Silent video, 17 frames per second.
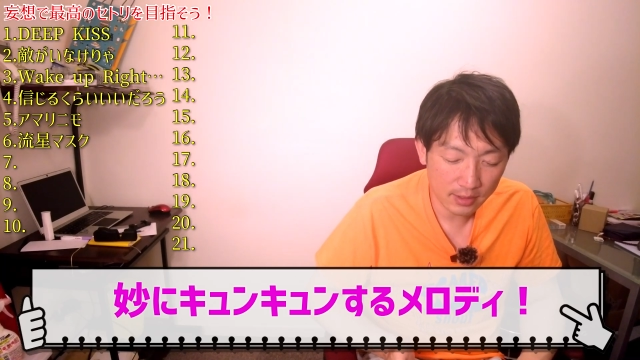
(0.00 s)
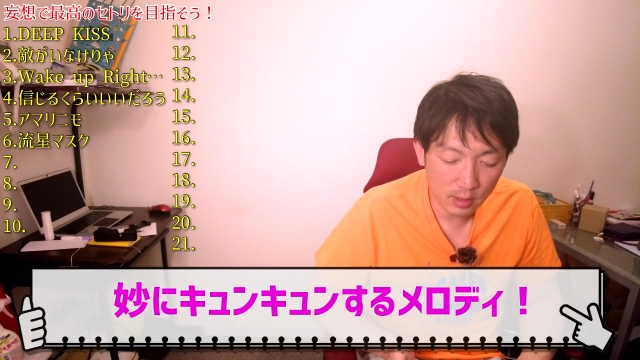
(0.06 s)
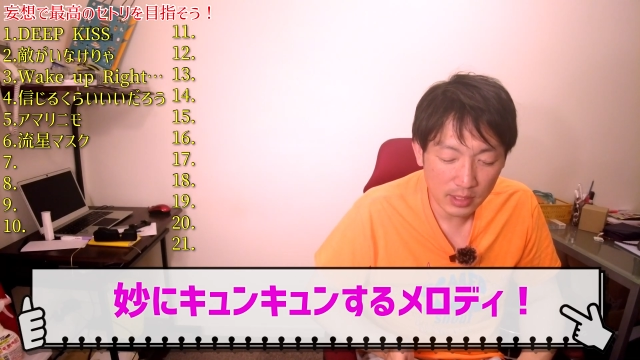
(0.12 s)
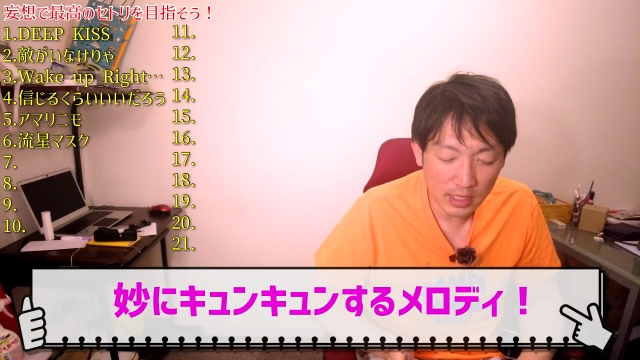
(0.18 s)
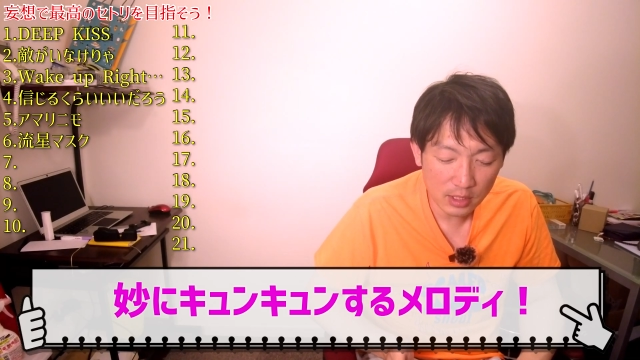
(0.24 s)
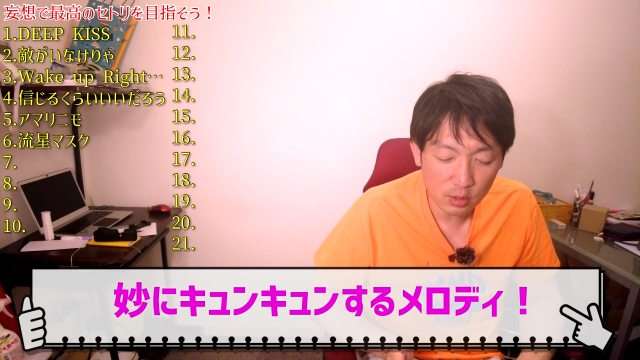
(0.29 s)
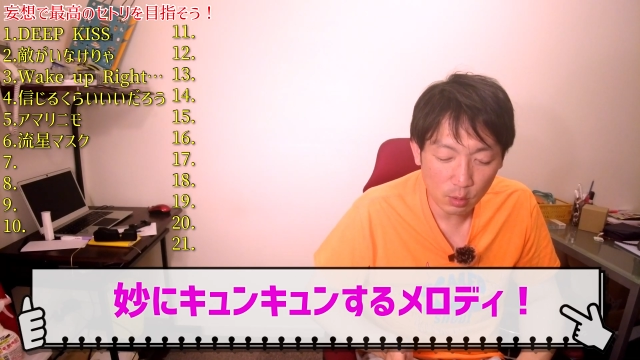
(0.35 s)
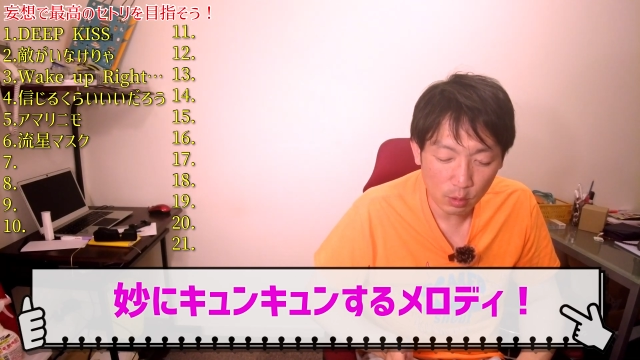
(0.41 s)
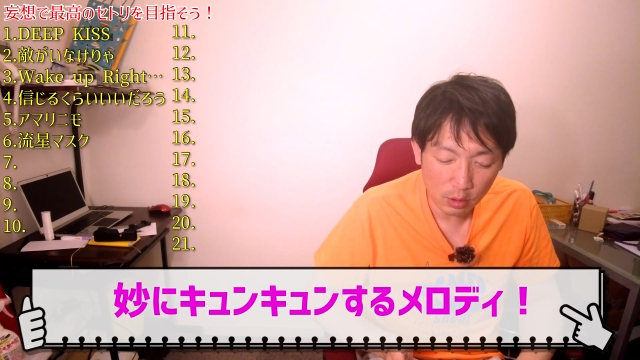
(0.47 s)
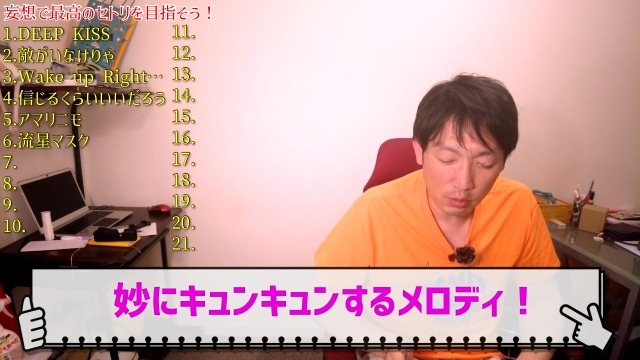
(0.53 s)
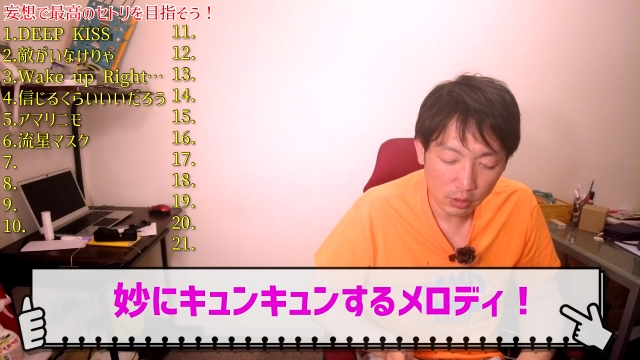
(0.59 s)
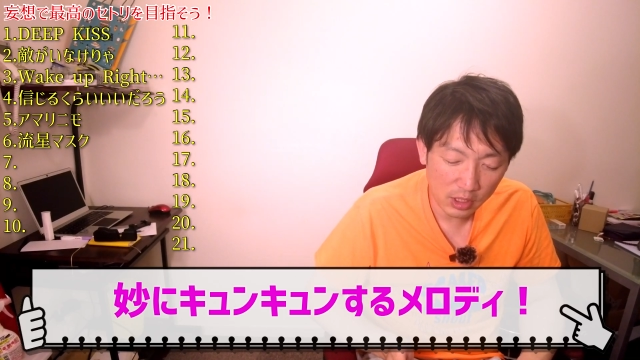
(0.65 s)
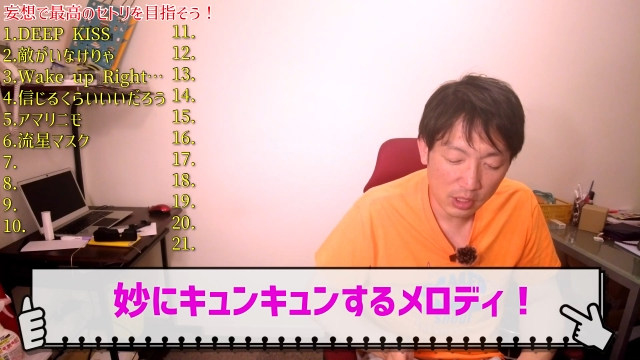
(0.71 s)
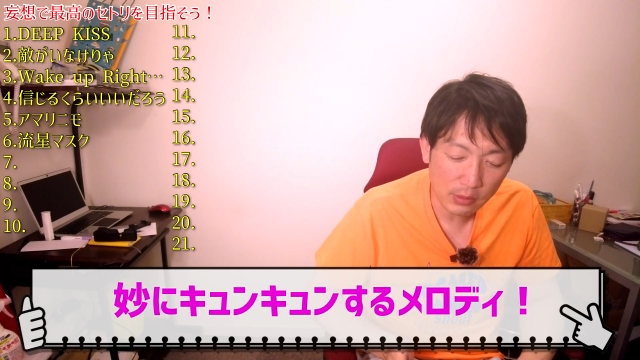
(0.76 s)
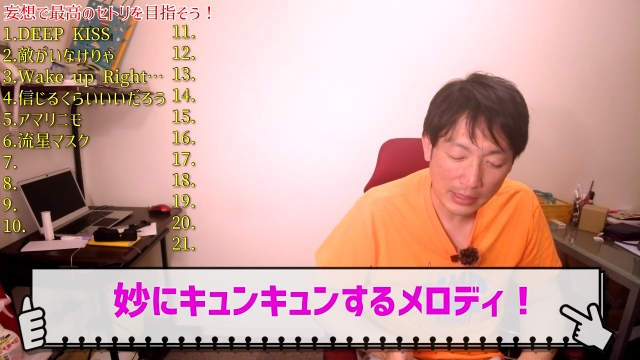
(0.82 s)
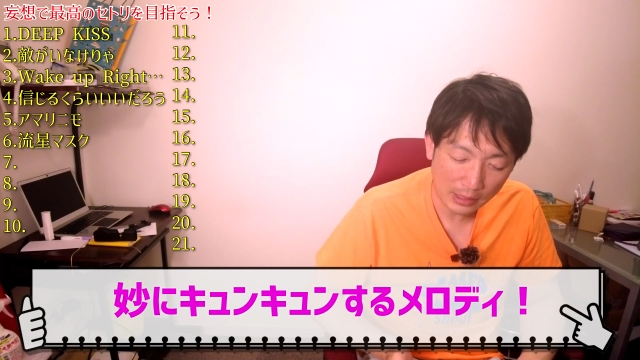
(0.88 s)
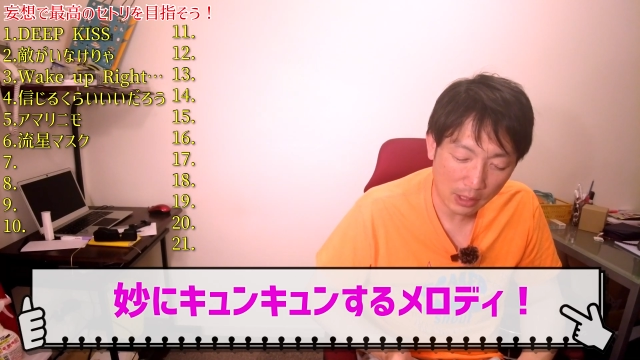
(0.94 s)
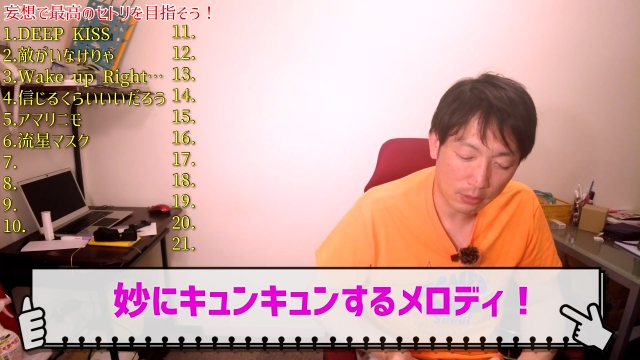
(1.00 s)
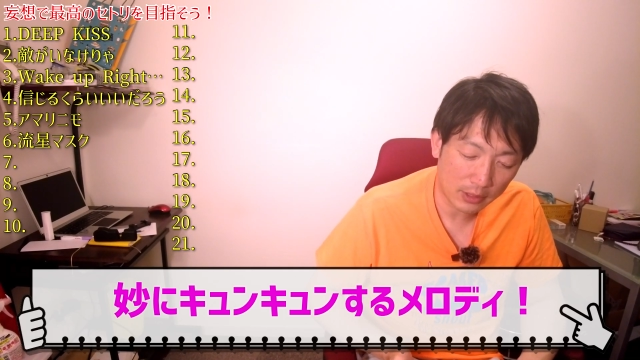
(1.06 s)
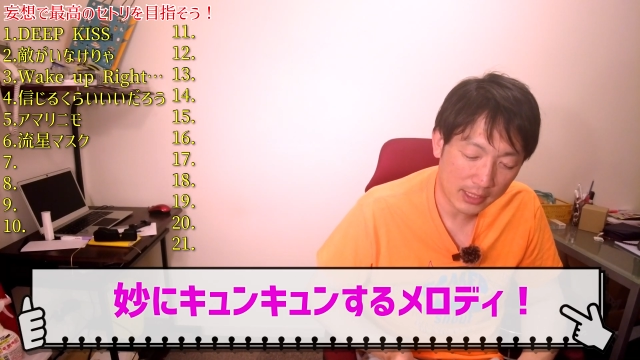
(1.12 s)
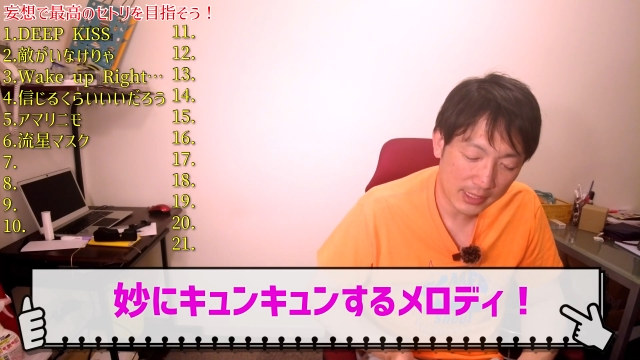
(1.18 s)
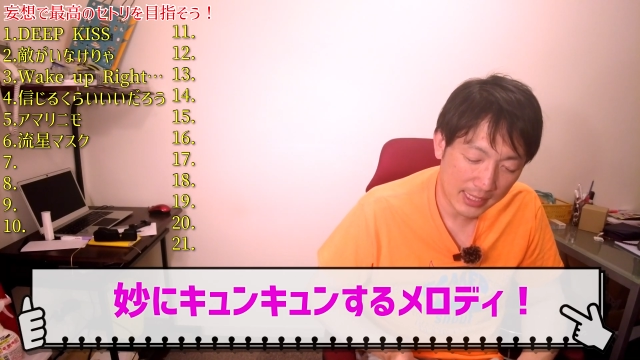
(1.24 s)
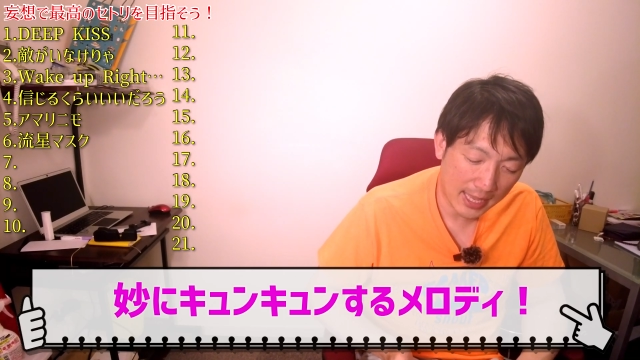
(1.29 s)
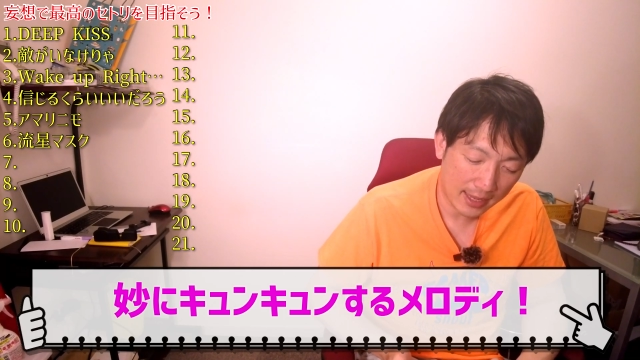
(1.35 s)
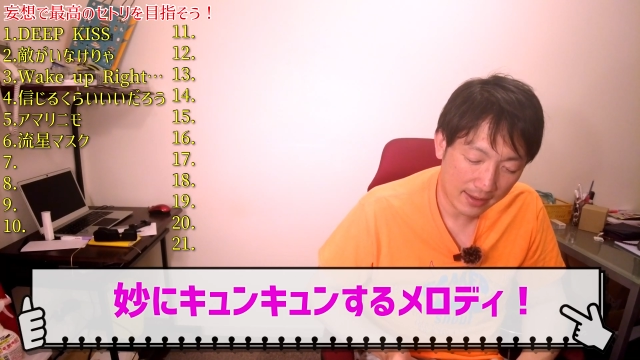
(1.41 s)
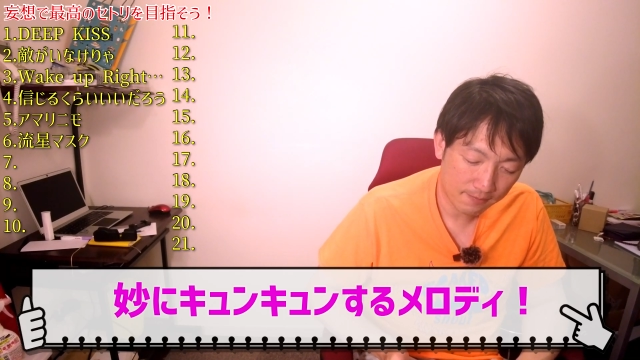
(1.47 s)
そんなちょっとこう急な曲ですね。